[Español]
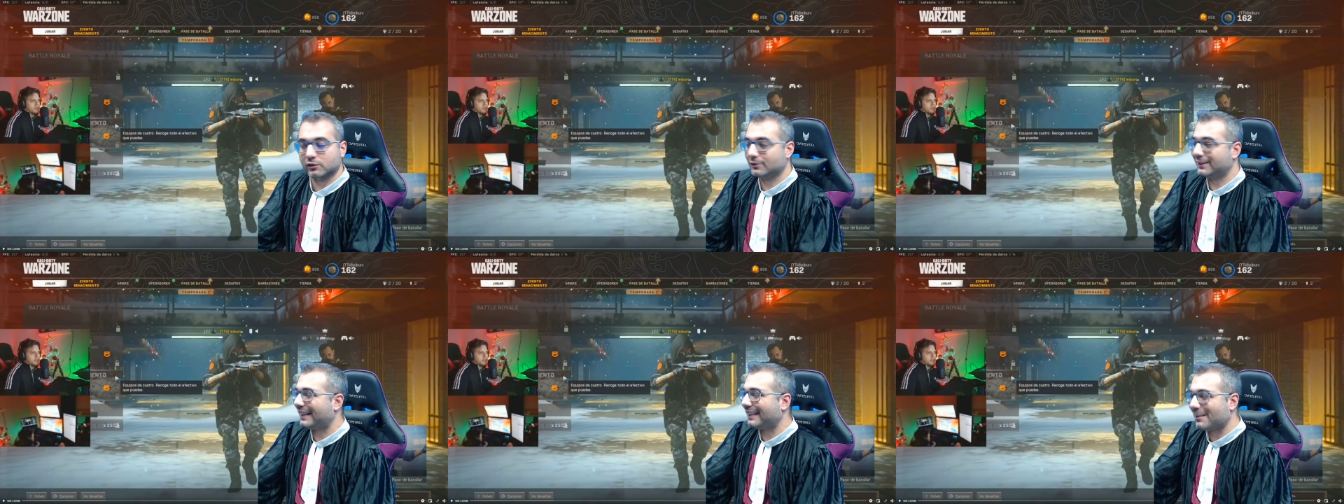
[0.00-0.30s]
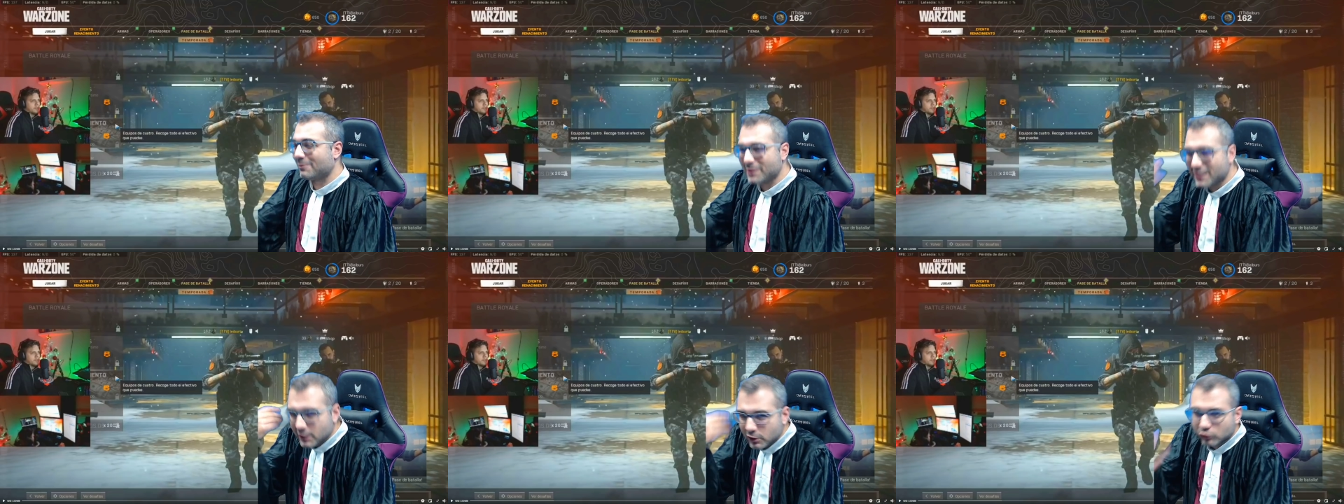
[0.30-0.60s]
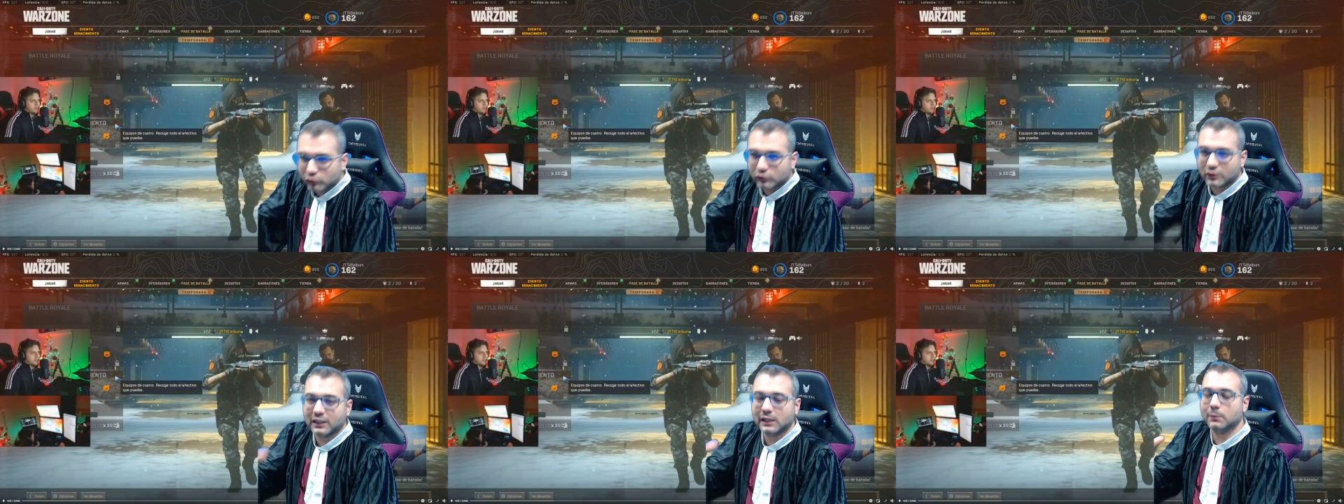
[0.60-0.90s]
la de
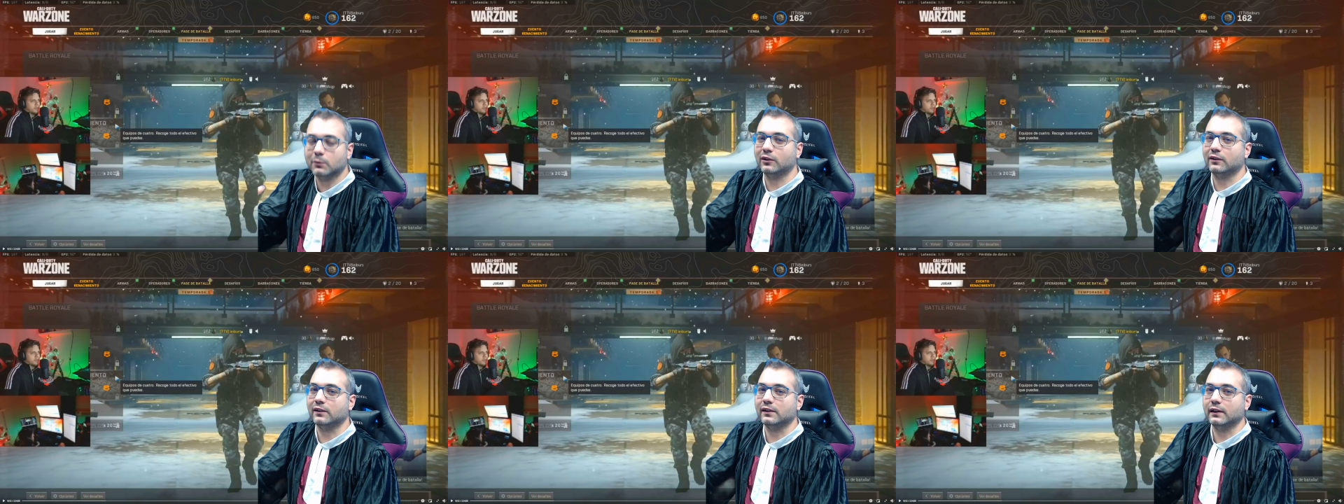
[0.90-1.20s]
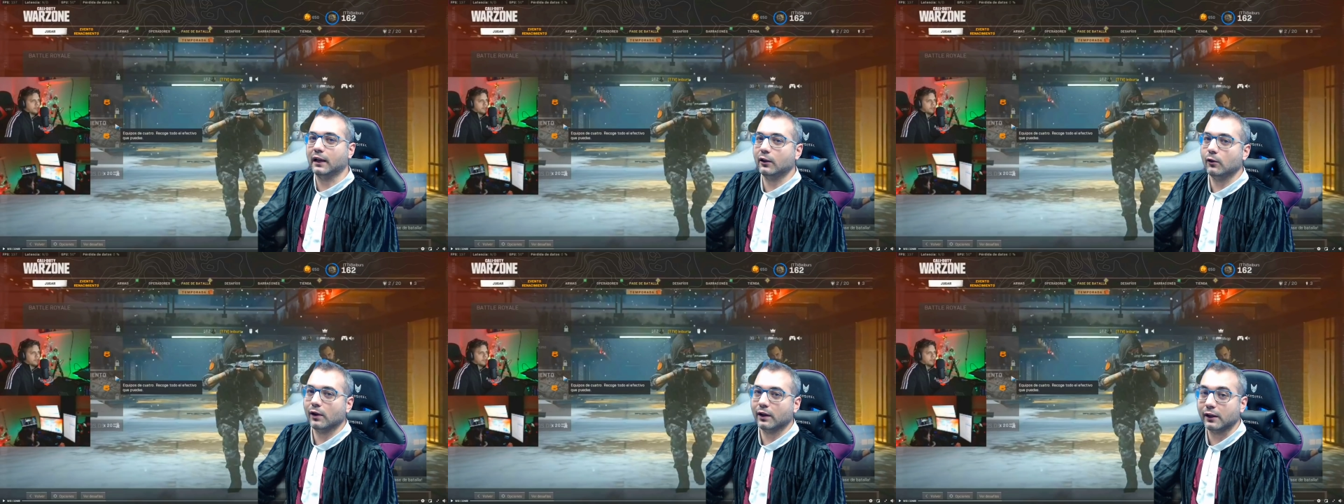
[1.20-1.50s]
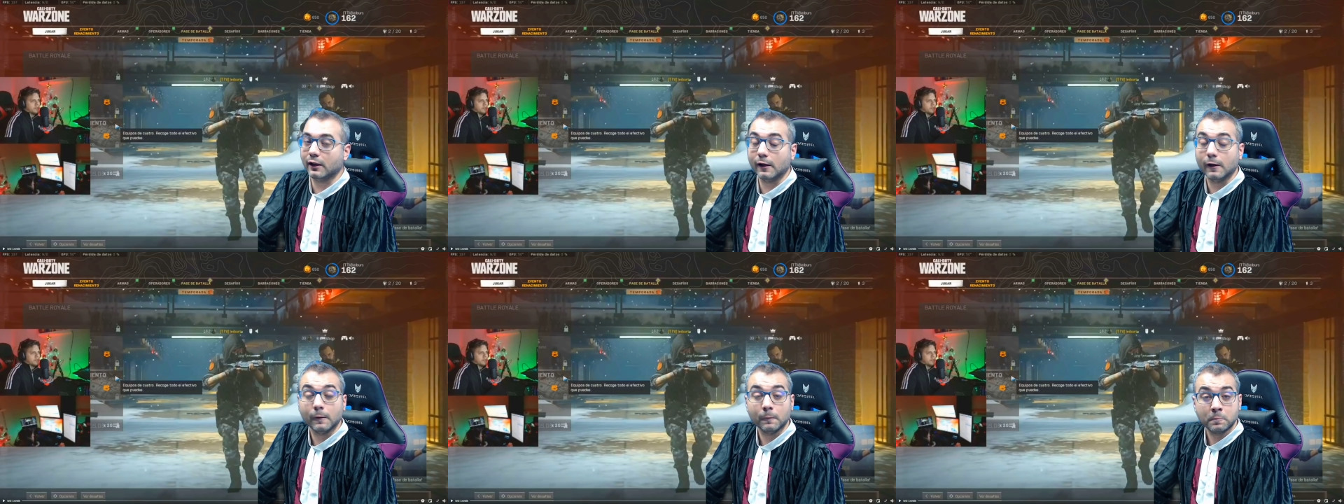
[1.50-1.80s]
vídeos que le hemos dedicado
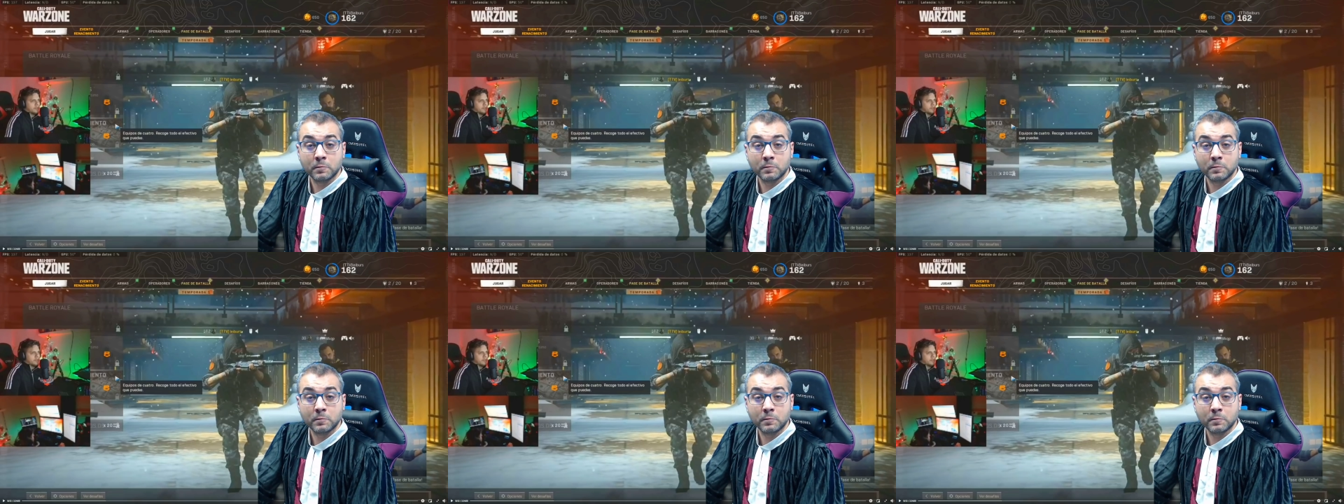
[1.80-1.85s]
aquí,